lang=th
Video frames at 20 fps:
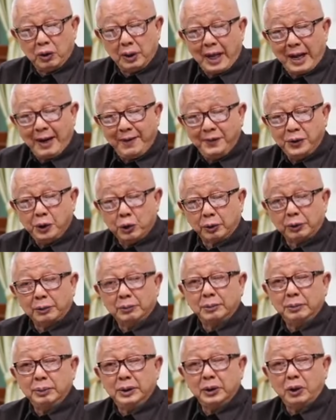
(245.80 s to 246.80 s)
องไลฟ์สด
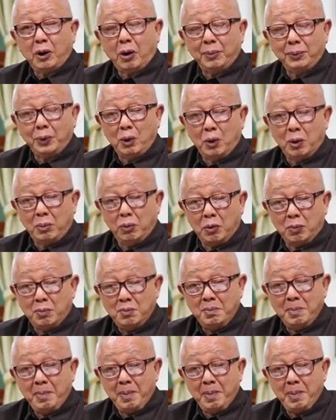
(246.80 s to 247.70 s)
เพื่อตอบโต้ผม